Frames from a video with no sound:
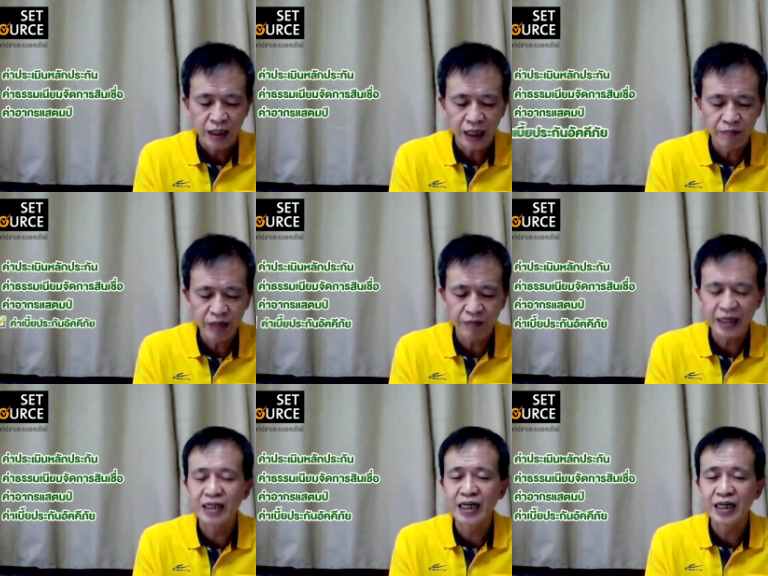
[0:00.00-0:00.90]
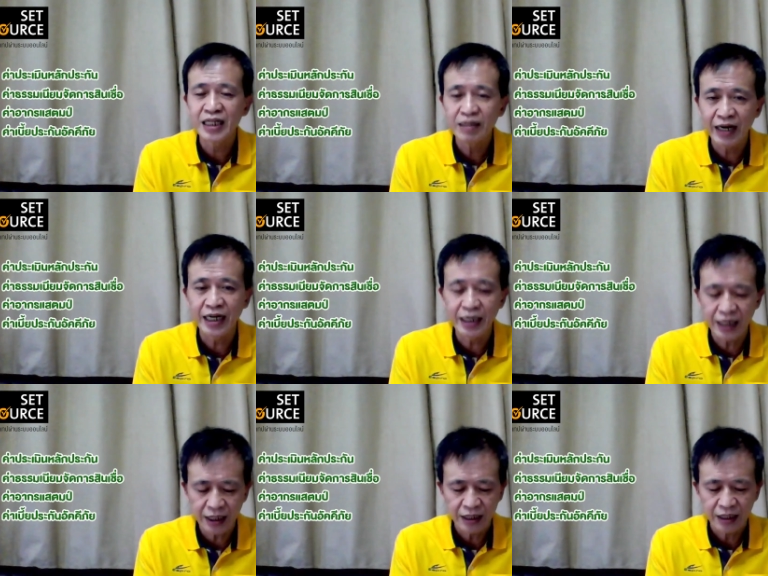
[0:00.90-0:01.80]
ค่าเบี้ยประกันอัคคีภัย
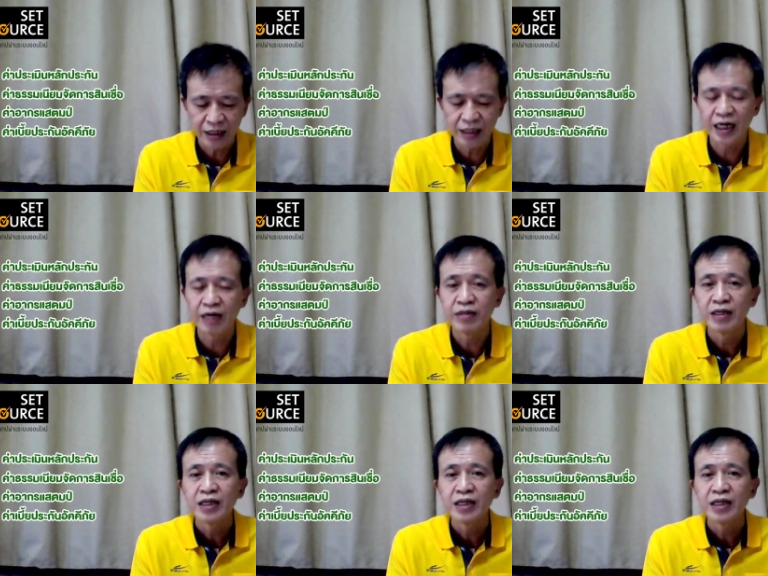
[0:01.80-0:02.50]
อีกนะครับ